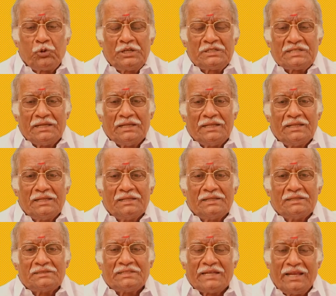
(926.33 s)
போயிடுச்சு
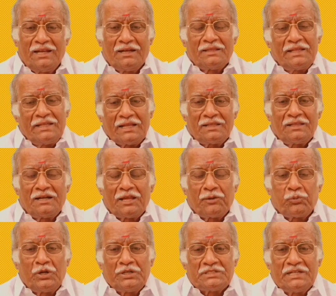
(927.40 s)
செயலிருந்து இறந்த
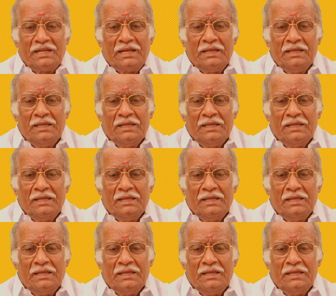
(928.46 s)
நிலைக்கு போயிடுச்சு